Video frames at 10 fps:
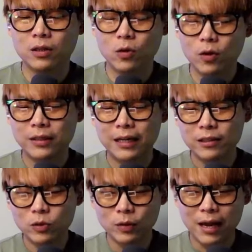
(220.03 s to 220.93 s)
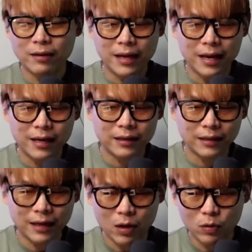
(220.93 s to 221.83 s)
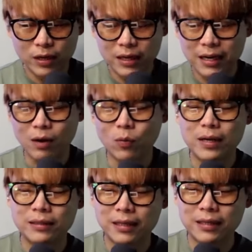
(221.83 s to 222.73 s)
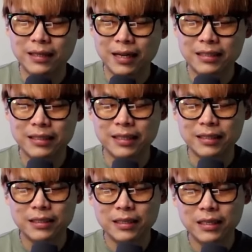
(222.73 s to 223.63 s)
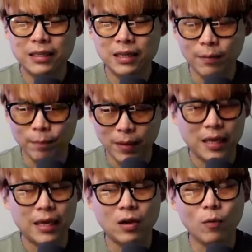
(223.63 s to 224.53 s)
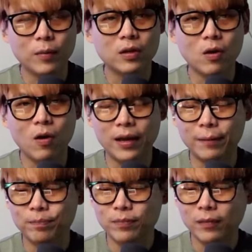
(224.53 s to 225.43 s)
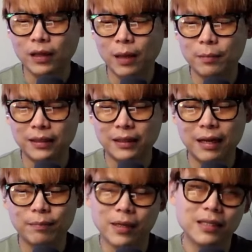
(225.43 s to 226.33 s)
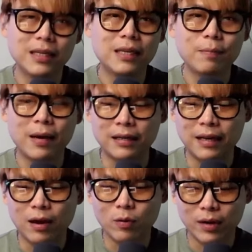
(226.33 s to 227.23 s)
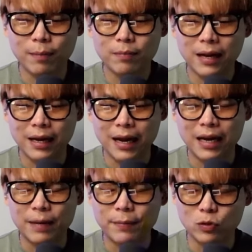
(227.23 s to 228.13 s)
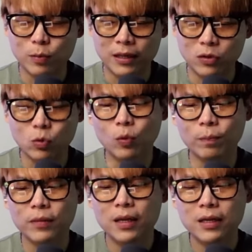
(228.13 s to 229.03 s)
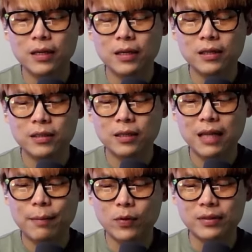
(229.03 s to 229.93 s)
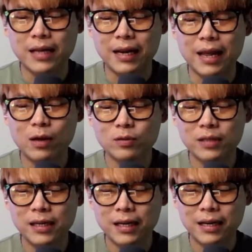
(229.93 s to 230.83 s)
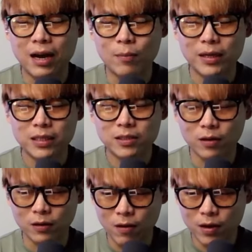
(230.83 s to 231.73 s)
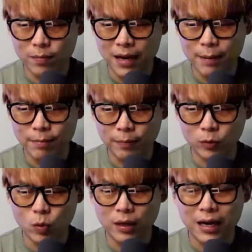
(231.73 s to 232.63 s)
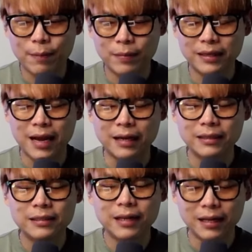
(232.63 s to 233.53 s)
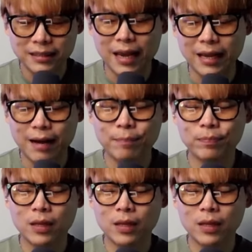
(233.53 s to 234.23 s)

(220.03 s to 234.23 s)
โดยท้ายที่สุดแล้วนะฮะเขาก็ได้กล่าวว่าเส้นค่าเฉลี่ยเคลื่อนที่หนึ่งปีของ Bitcoin กำลังทำหน้าที่เป็นแนวรับราคาในปัจจุบันอยู่ซึ่งตามประวัติศาสตร์แล้วเส้นดังกล่าวมักจะสอดคล้องกับการปรับตัวกลายเป็นขาขึ้นครั้งใหญ่ครับ